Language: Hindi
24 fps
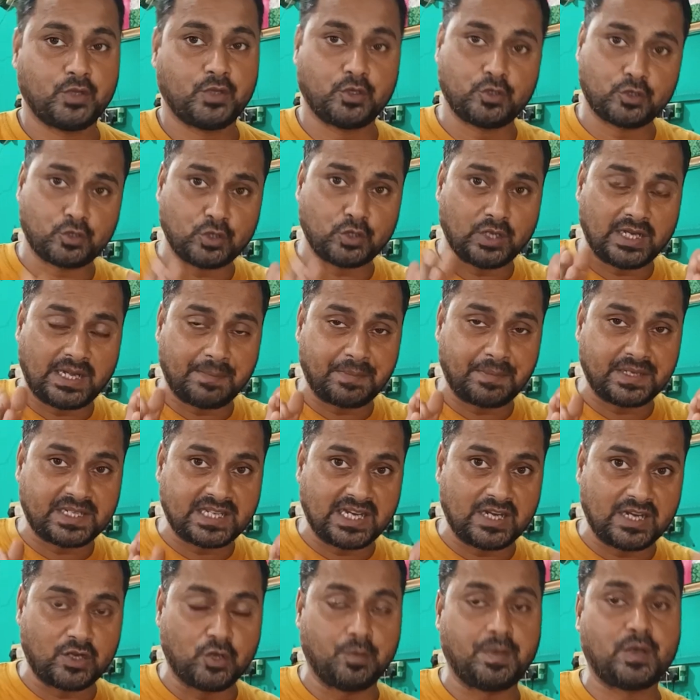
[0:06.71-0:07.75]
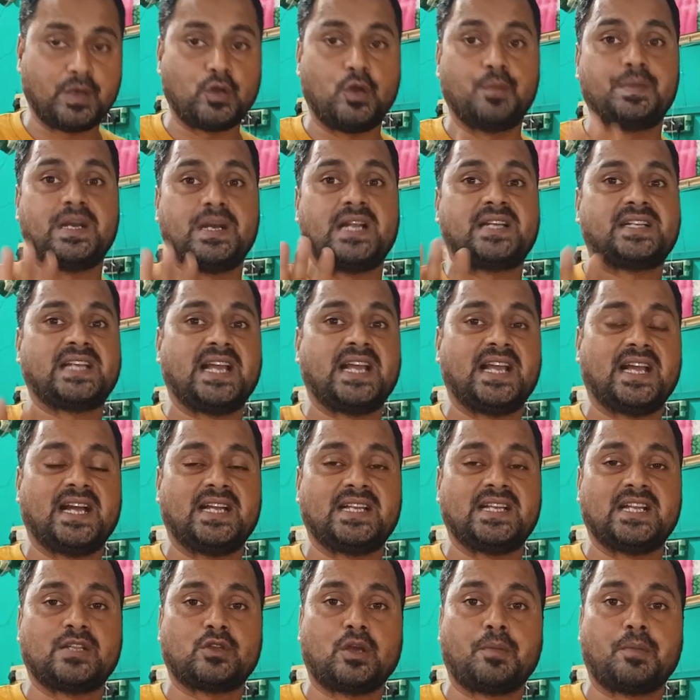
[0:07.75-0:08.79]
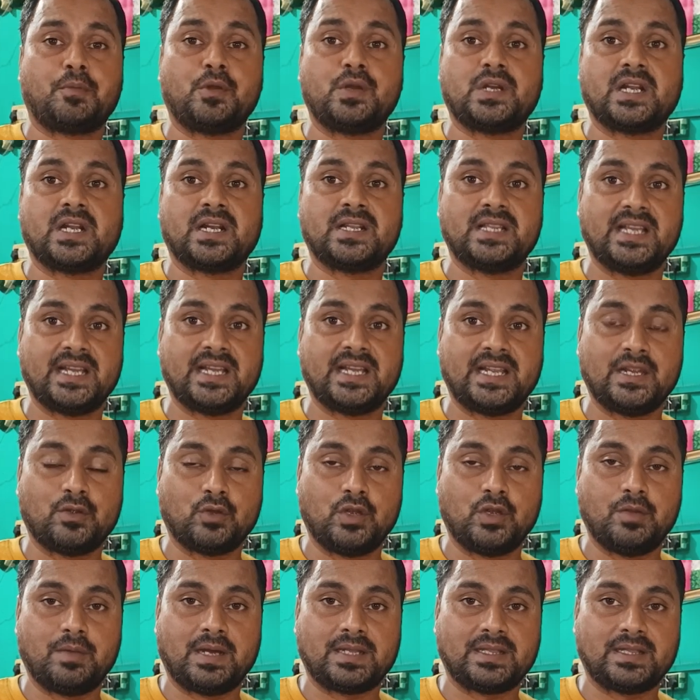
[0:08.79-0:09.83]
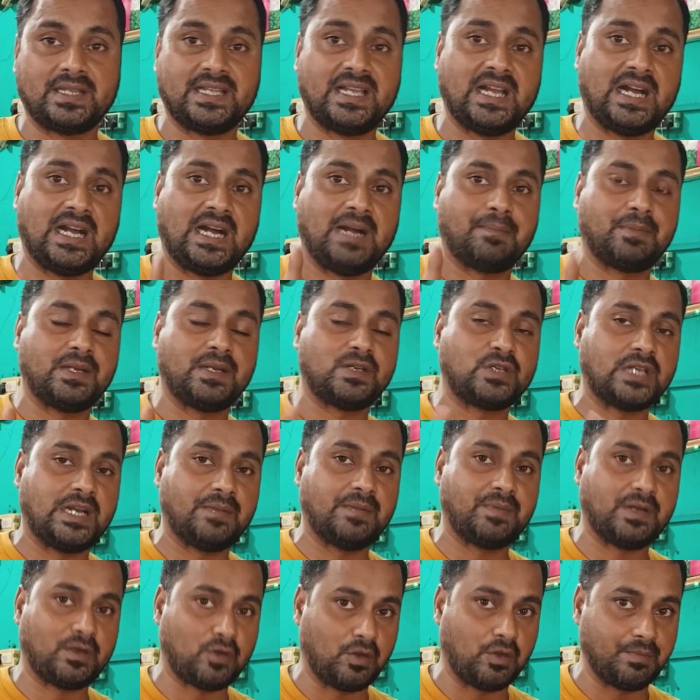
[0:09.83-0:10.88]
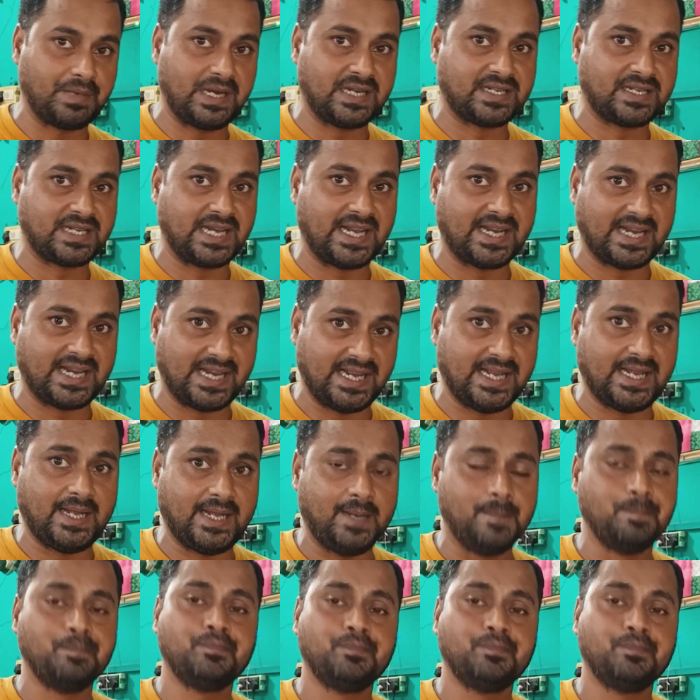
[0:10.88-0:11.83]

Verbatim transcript: तो दोस्तों अगर आपके चैनल के ऊपर कॉपीराइट स्ट्राइक आ जाए तो आपको डरने की कोई बात नहीं है आपके चैनल पर कॉपीराइट स्ट्राइक है